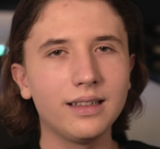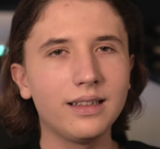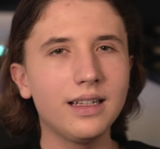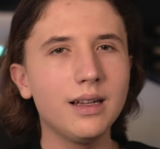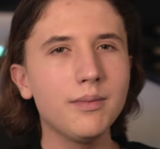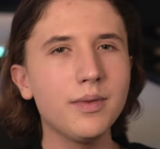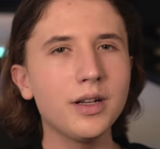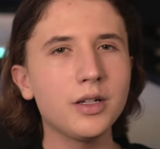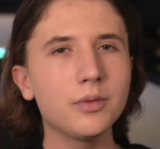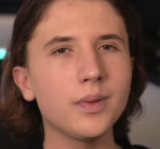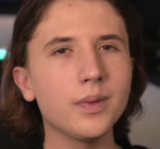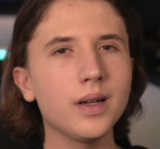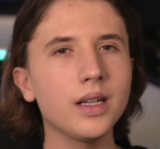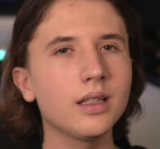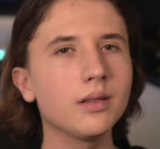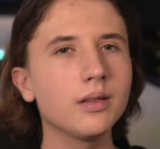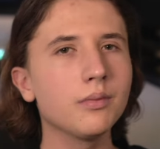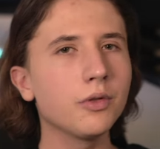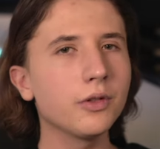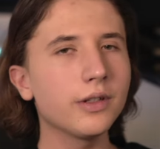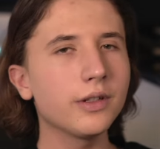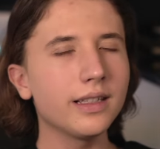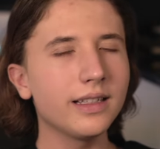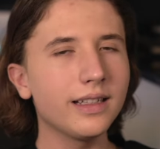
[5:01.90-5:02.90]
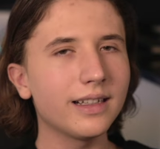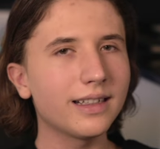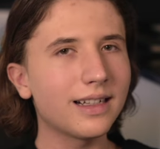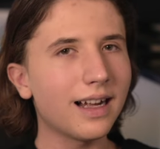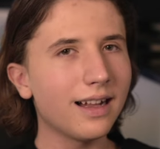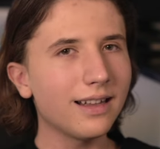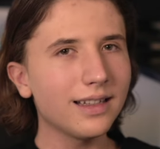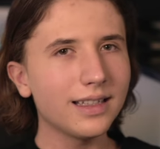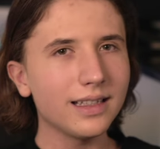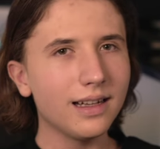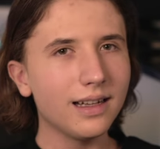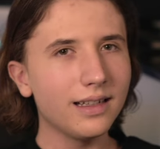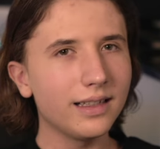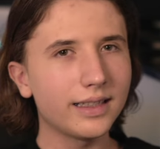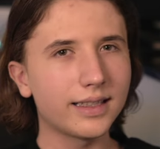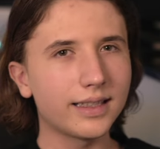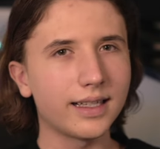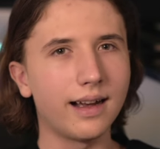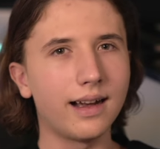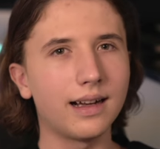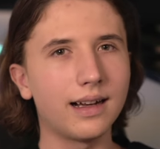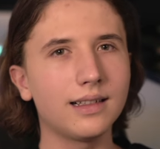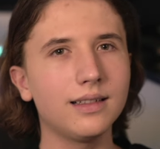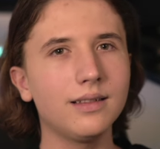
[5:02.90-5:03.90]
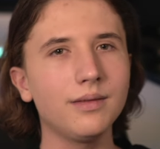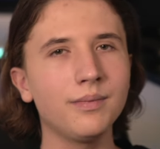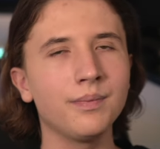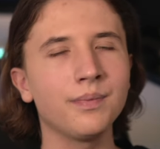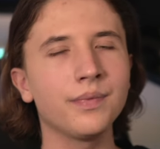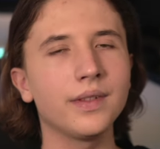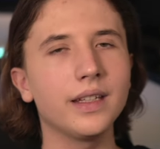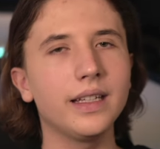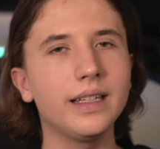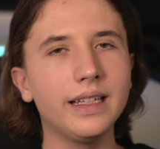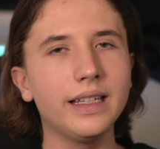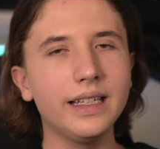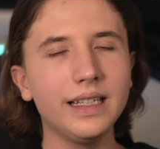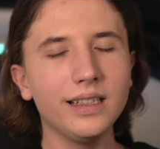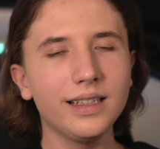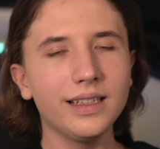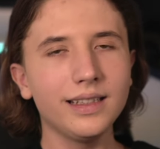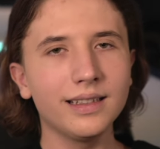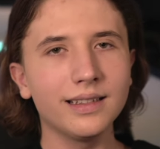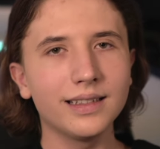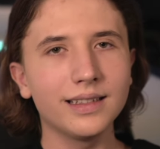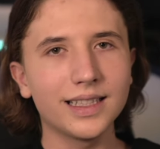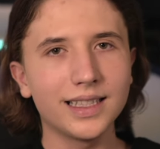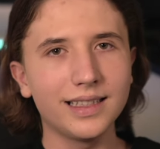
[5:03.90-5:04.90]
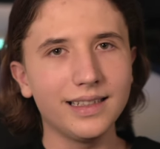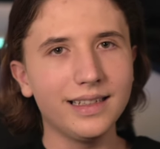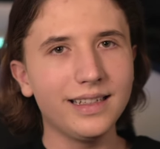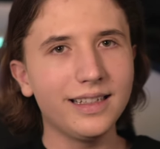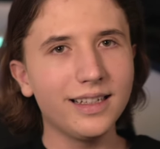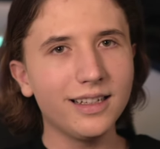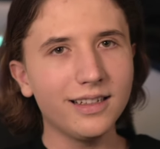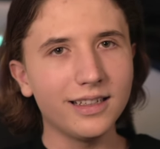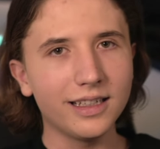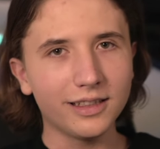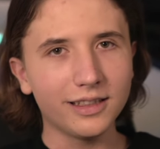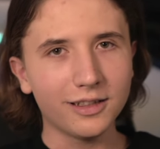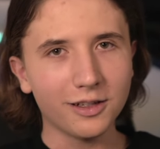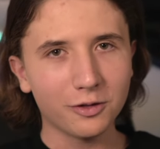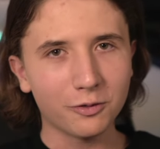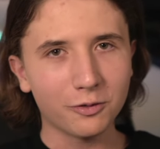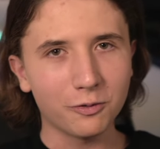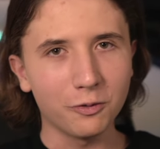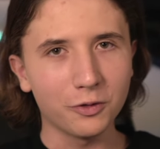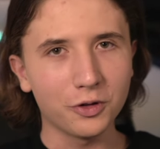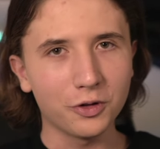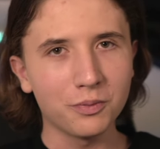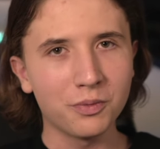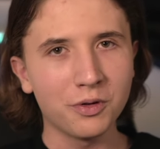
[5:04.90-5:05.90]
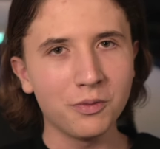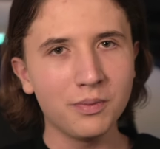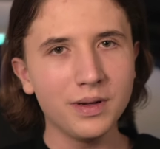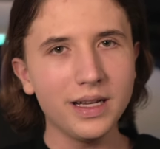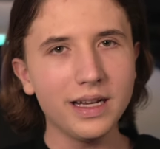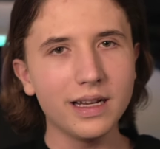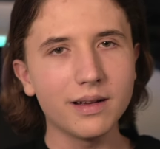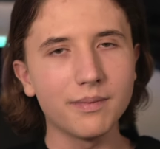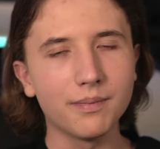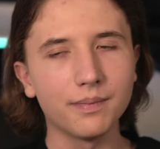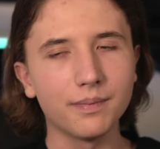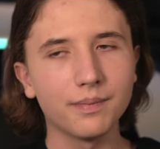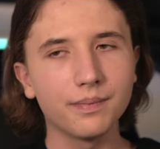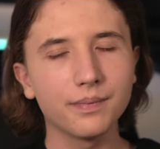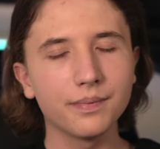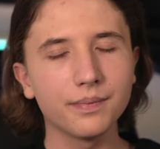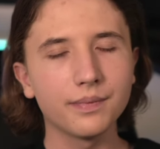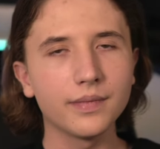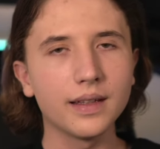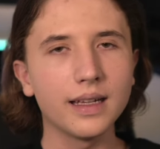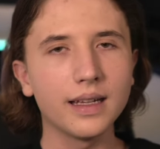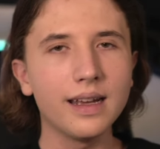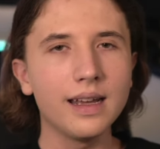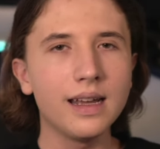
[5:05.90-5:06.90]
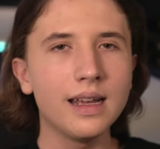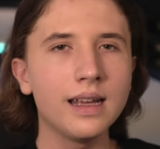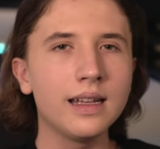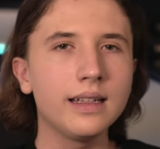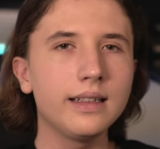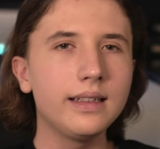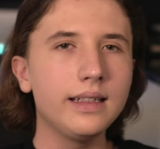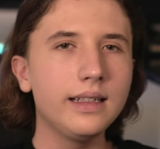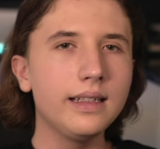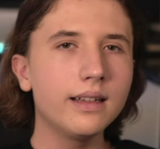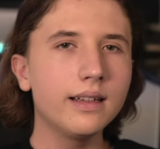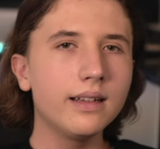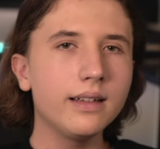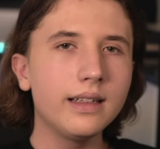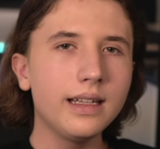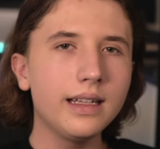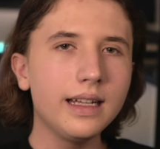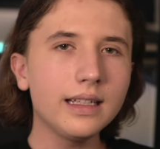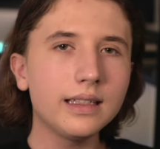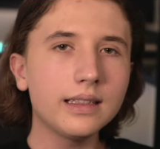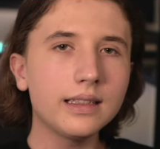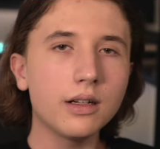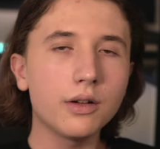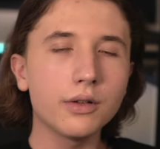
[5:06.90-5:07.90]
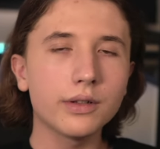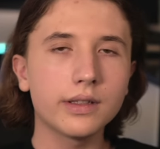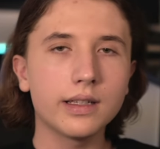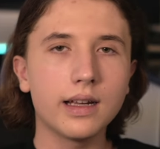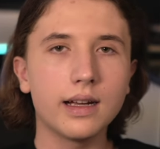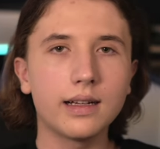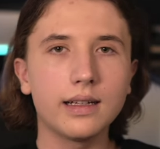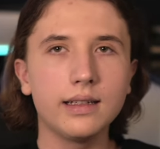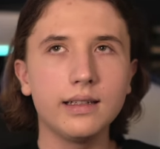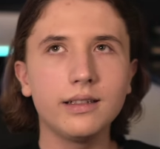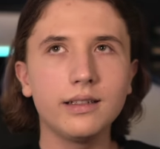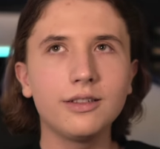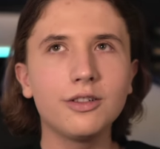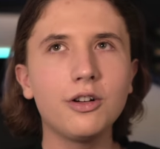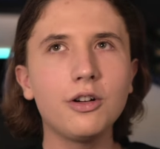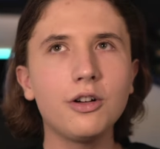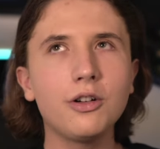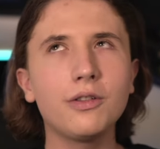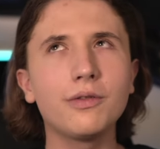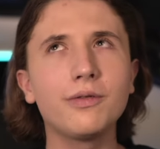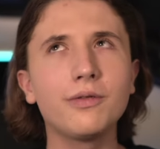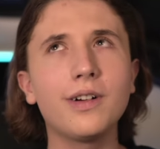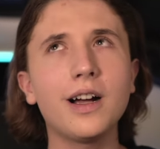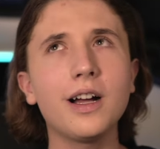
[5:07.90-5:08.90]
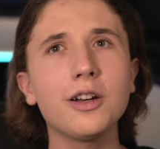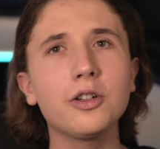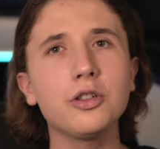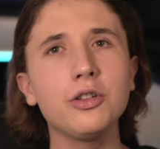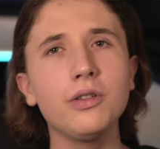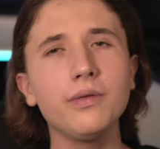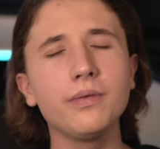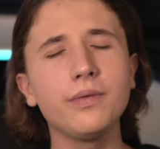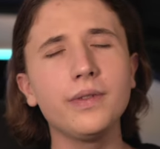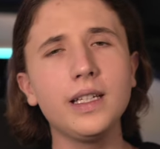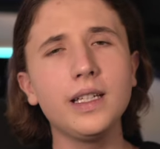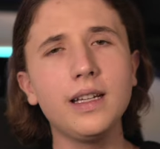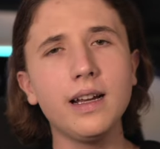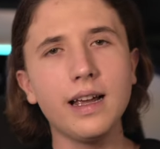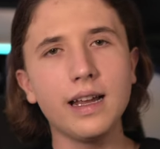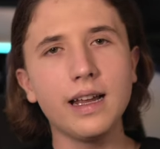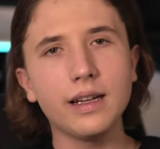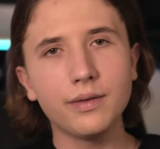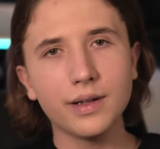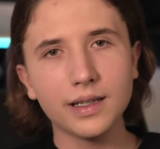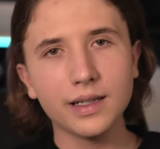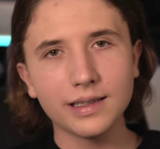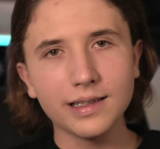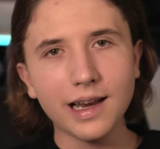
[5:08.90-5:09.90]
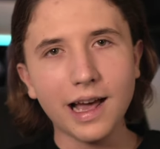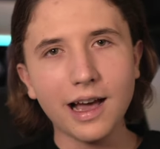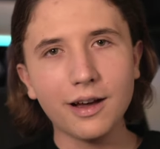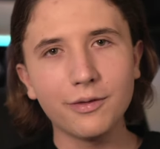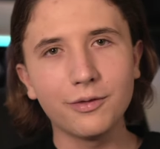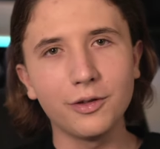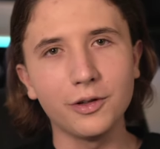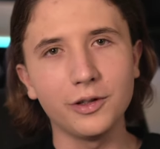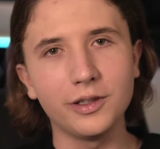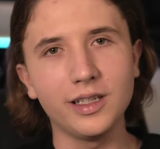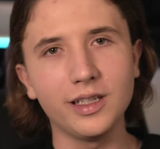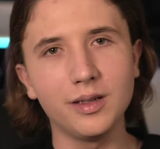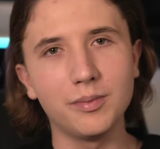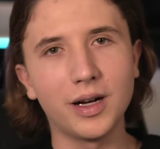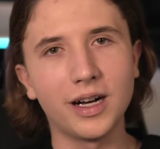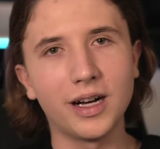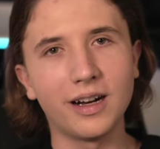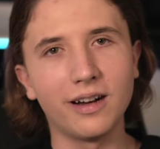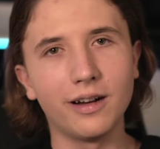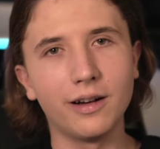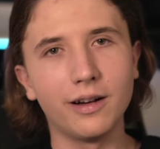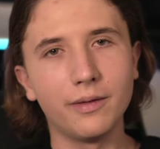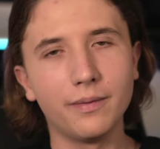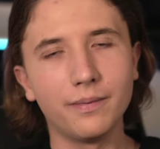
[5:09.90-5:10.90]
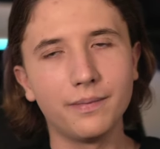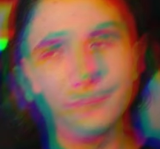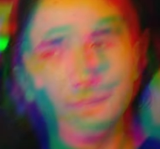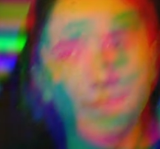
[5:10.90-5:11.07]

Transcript: Dementsprechend muss ich hier ganz ehrlich sagen, ich sehe hier nicht das große Problem. Die nächste Aussage jedoch war schon wieder etwas nachvollziehbarer.